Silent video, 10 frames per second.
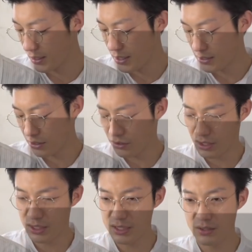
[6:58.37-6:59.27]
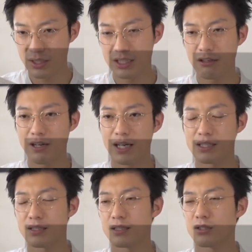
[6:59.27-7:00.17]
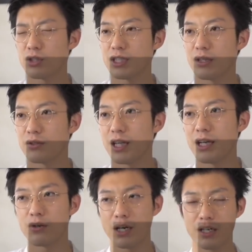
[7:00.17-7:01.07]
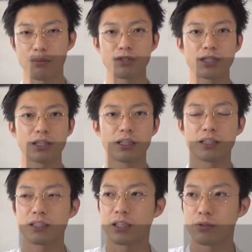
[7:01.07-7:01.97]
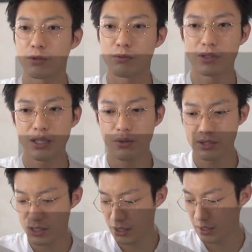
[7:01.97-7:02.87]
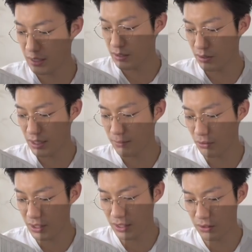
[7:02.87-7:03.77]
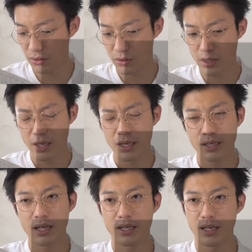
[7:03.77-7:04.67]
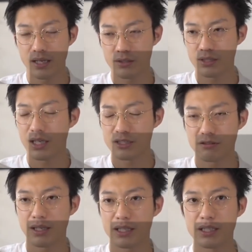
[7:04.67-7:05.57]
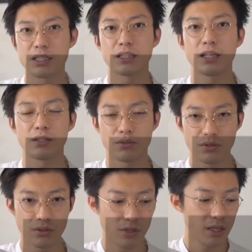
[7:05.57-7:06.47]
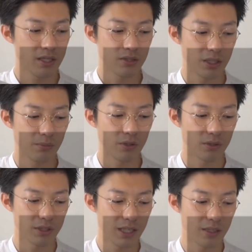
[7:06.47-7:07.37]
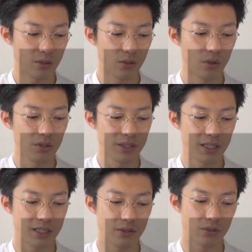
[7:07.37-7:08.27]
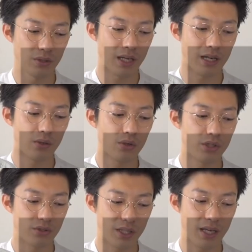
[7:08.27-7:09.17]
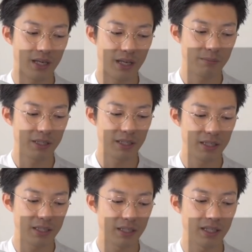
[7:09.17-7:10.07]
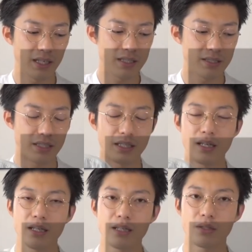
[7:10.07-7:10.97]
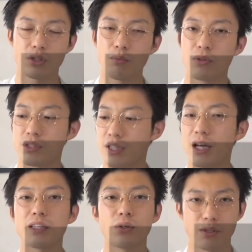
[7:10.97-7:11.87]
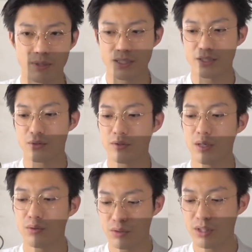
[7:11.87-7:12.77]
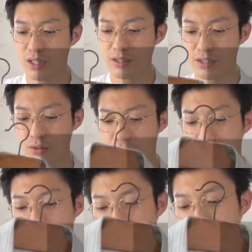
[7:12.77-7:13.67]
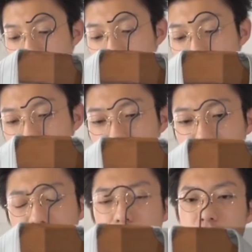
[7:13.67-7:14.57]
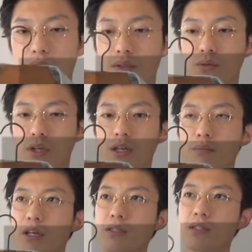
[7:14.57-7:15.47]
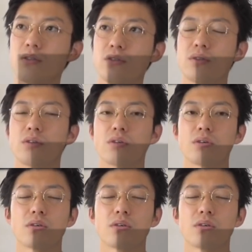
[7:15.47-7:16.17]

それを気にする方は少しあの抵抗あるかもしれないんですけれども僕は個人的にんなにボタンのかける感じは気にしないのと袖も普段こう折って着ることが多いのであまり気にならずにとても使えておりますこれは本当に買ってよかったなと思ってこれメンズノンノの